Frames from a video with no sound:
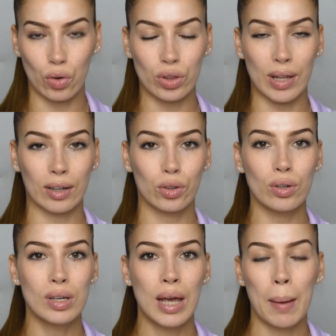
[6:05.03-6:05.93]

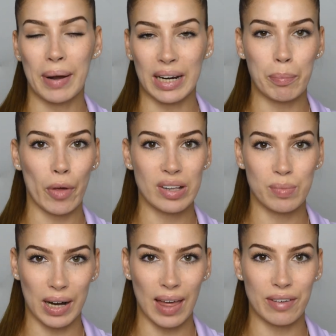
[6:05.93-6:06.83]
contacto para que podáis
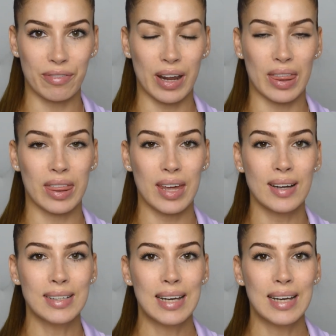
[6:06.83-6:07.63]
ver la diferencia.